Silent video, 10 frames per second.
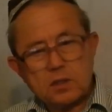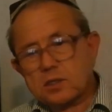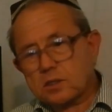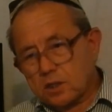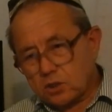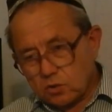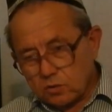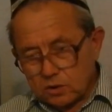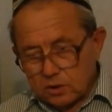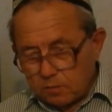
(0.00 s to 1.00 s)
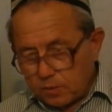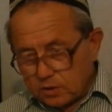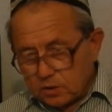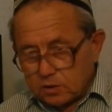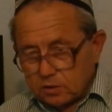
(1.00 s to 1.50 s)
начнете копать
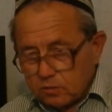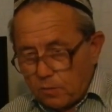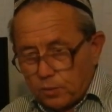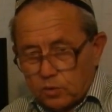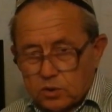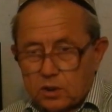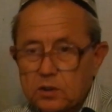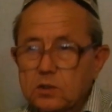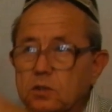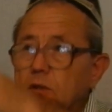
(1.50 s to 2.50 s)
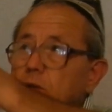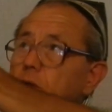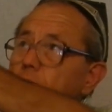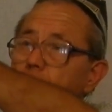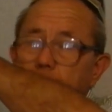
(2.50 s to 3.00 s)
этот вопрос, конечно,
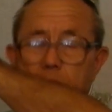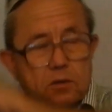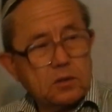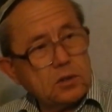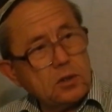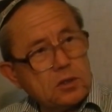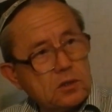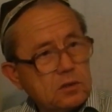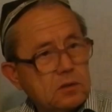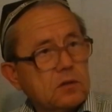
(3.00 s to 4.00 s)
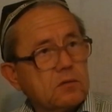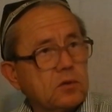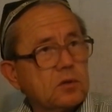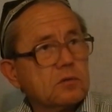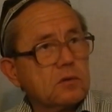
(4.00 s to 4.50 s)
нить доведет
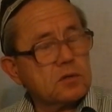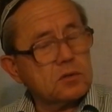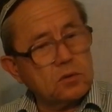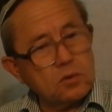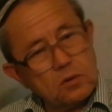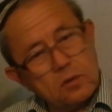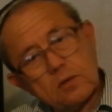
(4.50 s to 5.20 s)
вас до